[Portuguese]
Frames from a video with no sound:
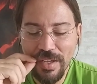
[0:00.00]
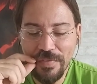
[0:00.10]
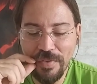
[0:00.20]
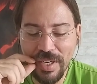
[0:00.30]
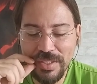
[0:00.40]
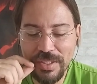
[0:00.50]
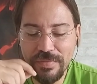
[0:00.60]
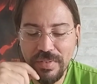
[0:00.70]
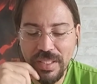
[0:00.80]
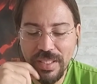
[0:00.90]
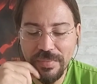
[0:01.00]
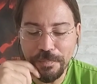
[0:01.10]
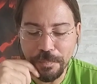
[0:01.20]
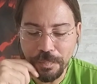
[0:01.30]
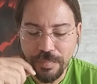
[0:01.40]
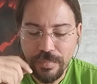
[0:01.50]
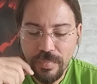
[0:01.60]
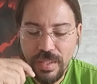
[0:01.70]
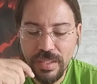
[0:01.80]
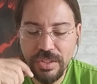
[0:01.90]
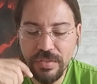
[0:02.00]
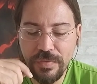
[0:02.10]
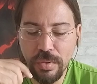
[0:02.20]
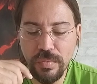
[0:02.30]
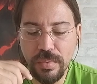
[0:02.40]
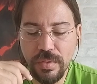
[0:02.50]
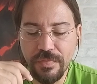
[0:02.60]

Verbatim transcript: fora de, é, de Vil,